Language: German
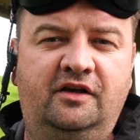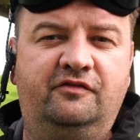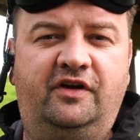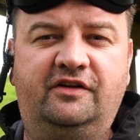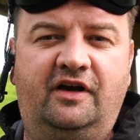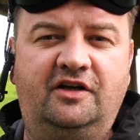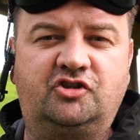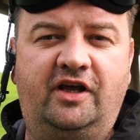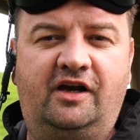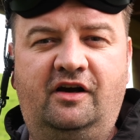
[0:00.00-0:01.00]
fängt er halt
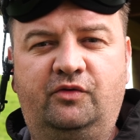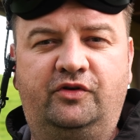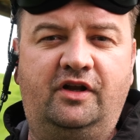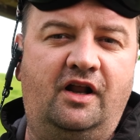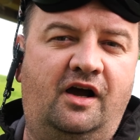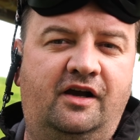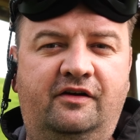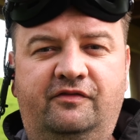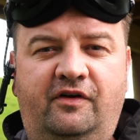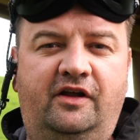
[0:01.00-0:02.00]
stärker durch die
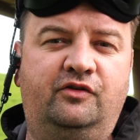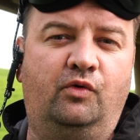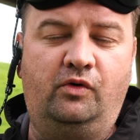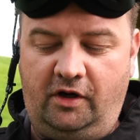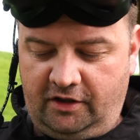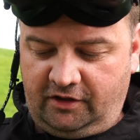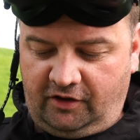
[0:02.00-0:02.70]
Lageveränderung halt.